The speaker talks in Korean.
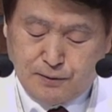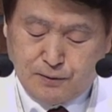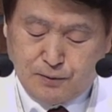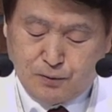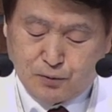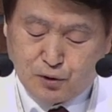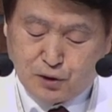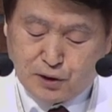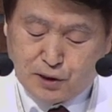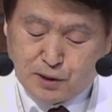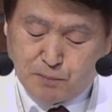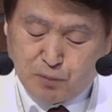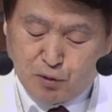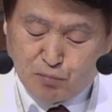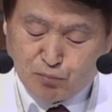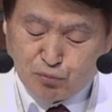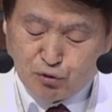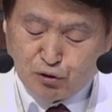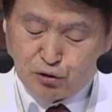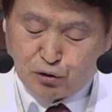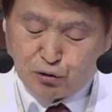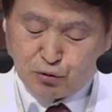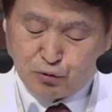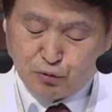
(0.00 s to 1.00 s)
오늘 이
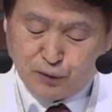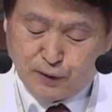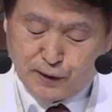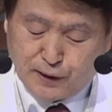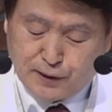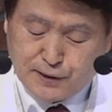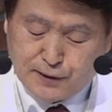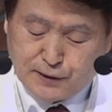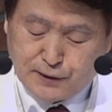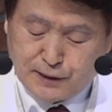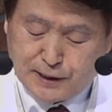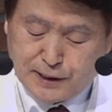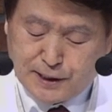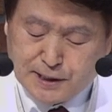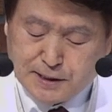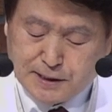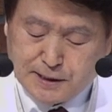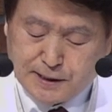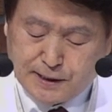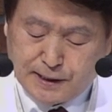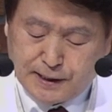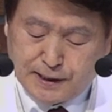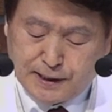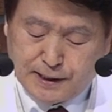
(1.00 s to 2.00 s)
본문을 통해서
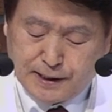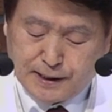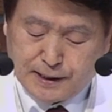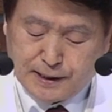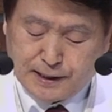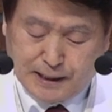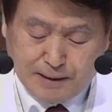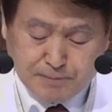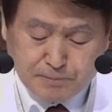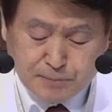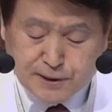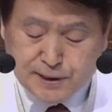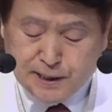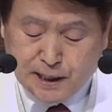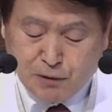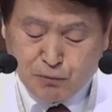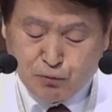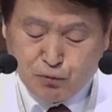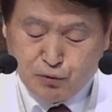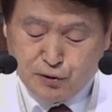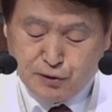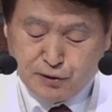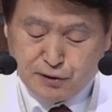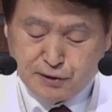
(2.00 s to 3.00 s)
하나님께
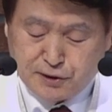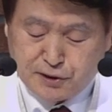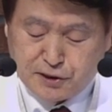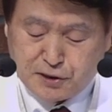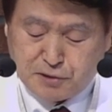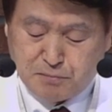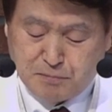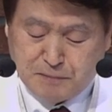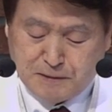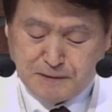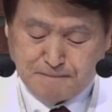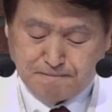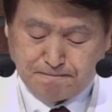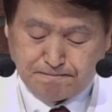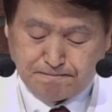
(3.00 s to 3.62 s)
감사하고 있는 것입니다.